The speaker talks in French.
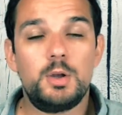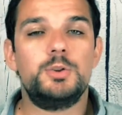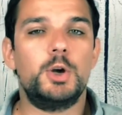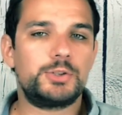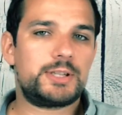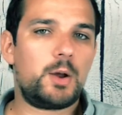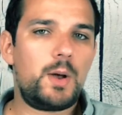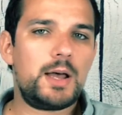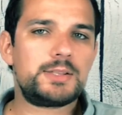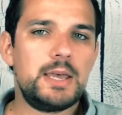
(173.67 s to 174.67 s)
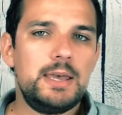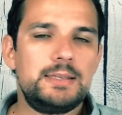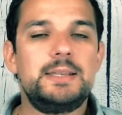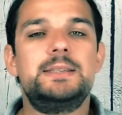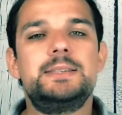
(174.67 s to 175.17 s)
Dans Star Wars,
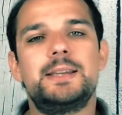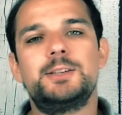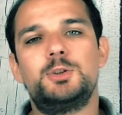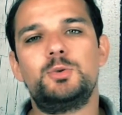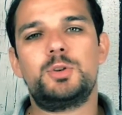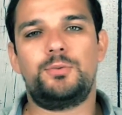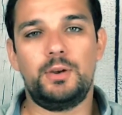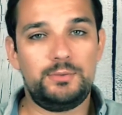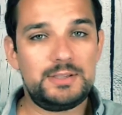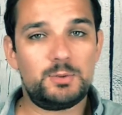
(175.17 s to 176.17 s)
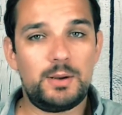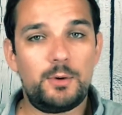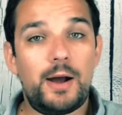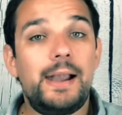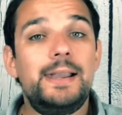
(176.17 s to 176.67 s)
cette distinction se fait
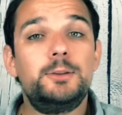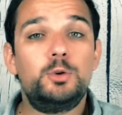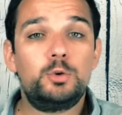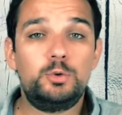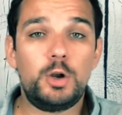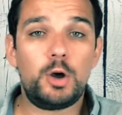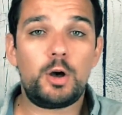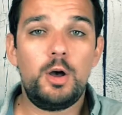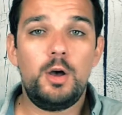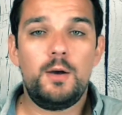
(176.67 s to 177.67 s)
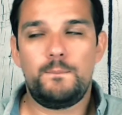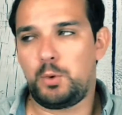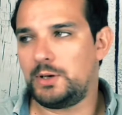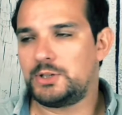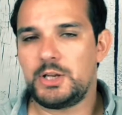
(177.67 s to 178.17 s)
visuellement à l'aide de couleurs.
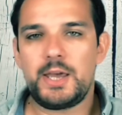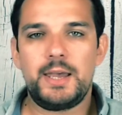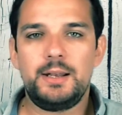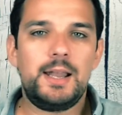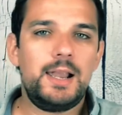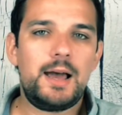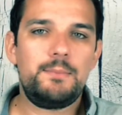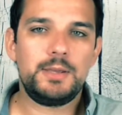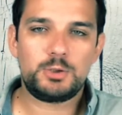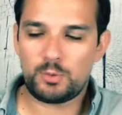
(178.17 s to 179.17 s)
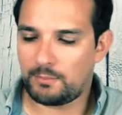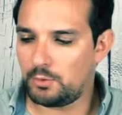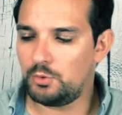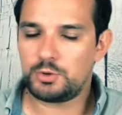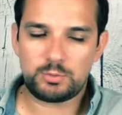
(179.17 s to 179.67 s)
Pour les Jedi, la lame est soit
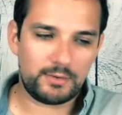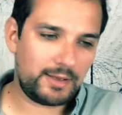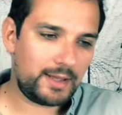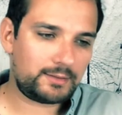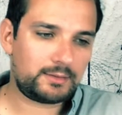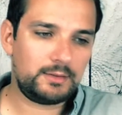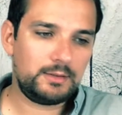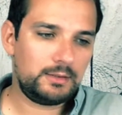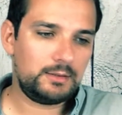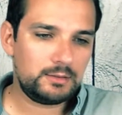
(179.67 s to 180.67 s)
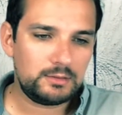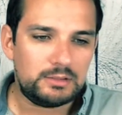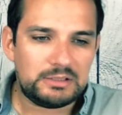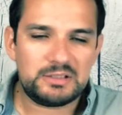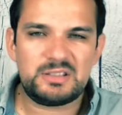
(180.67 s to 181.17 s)
bleue, soit verte,
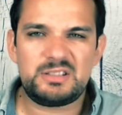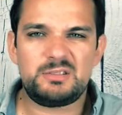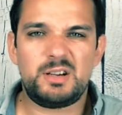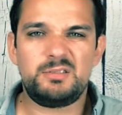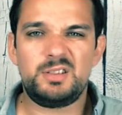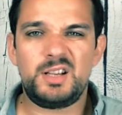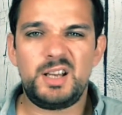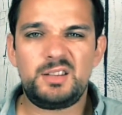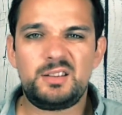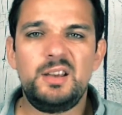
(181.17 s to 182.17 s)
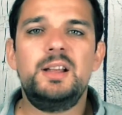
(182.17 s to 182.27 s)
soit violette,